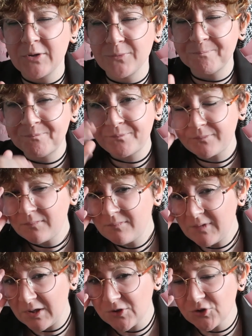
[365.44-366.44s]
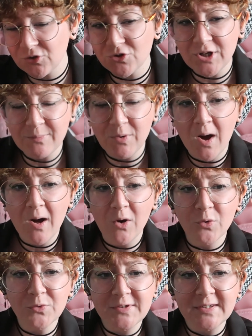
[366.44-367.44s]
Pardon. Ce que j'aime
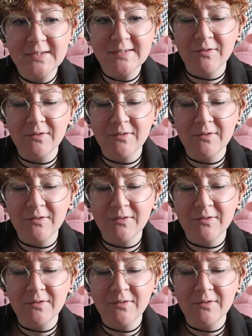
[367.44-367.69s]
aussi,